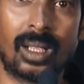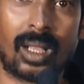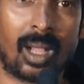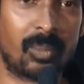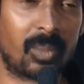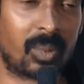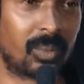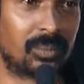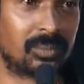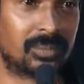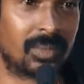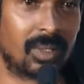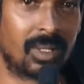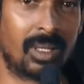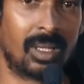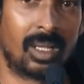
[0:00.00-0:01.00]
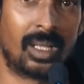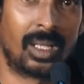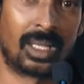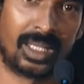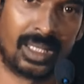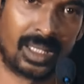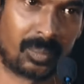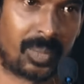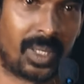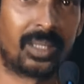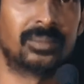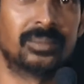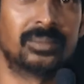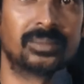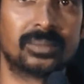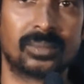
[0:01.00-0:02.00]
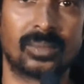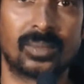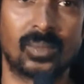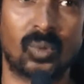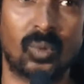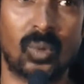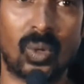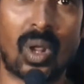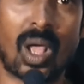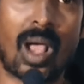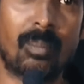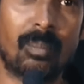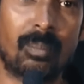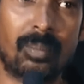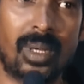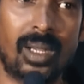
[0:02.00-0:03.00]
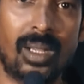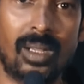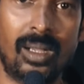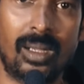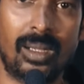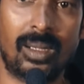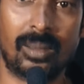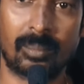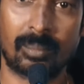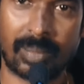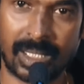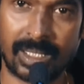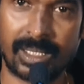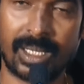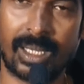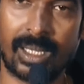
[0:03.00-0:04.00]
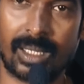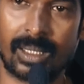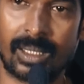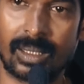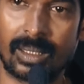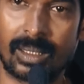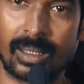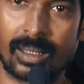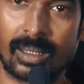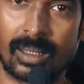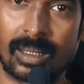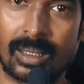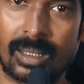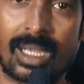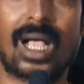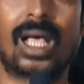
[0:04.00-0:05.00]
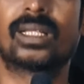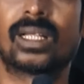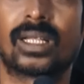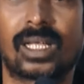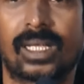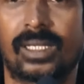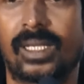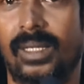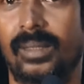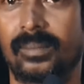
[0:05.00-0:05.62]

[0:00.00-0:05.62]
அப்புறம் இந்த படம் ஒரு அப்பா பையன் காதல் கதை